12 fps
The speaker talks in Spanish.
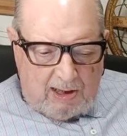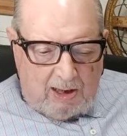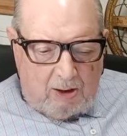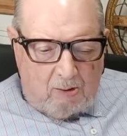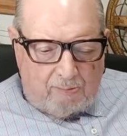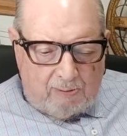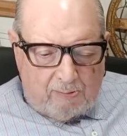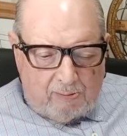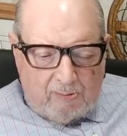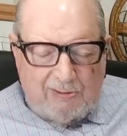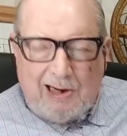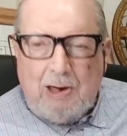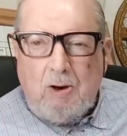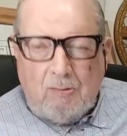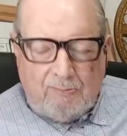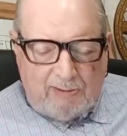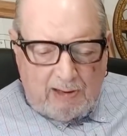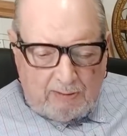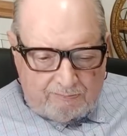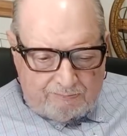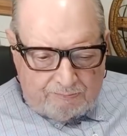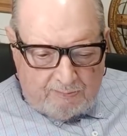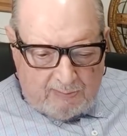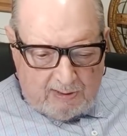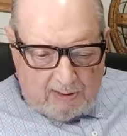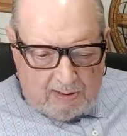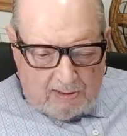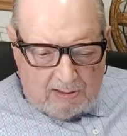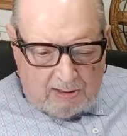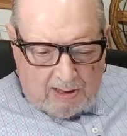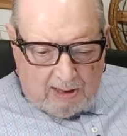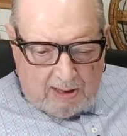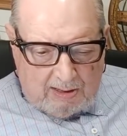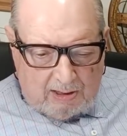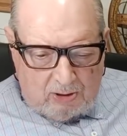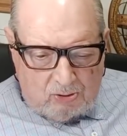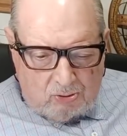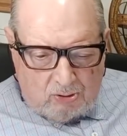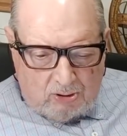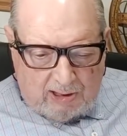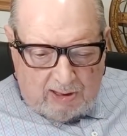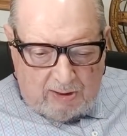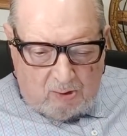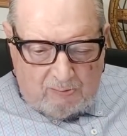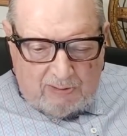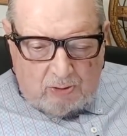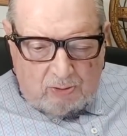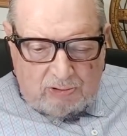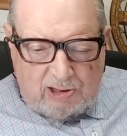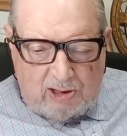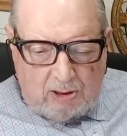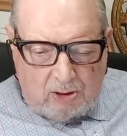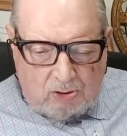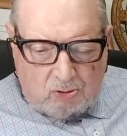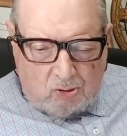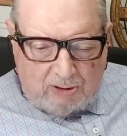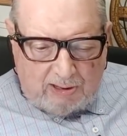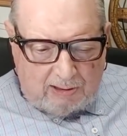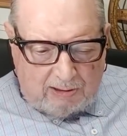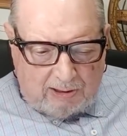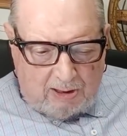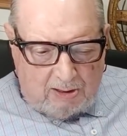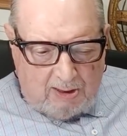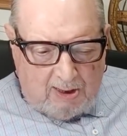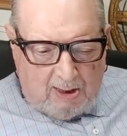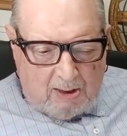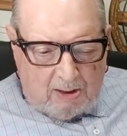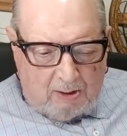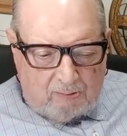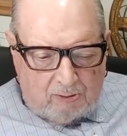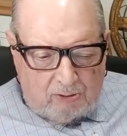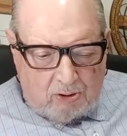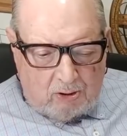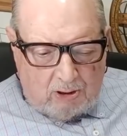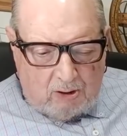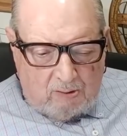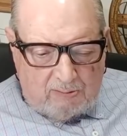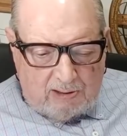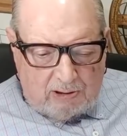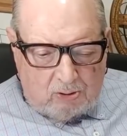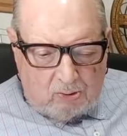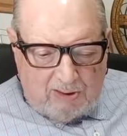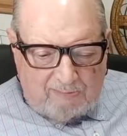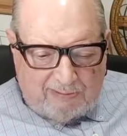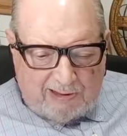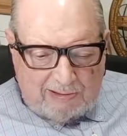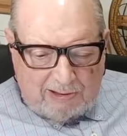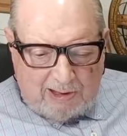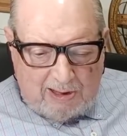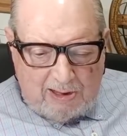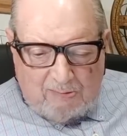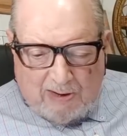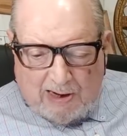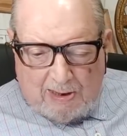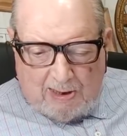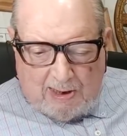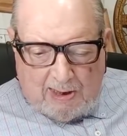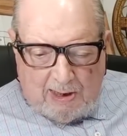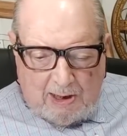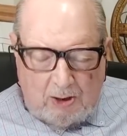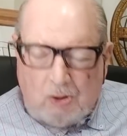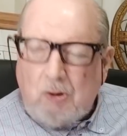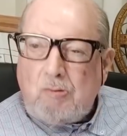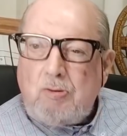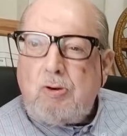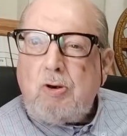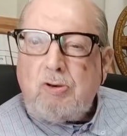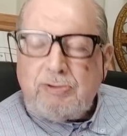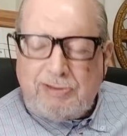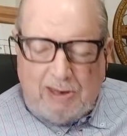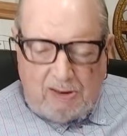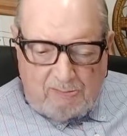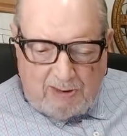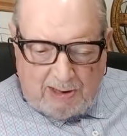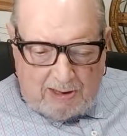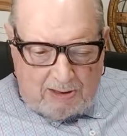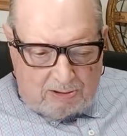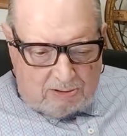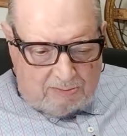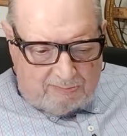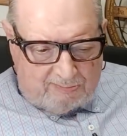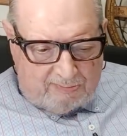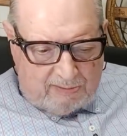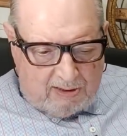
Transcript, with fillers: que era lo propio para el hombre. Aquello que de humano tiene Sócrates respondió que el hombre tiene una parte animal en común con los animales,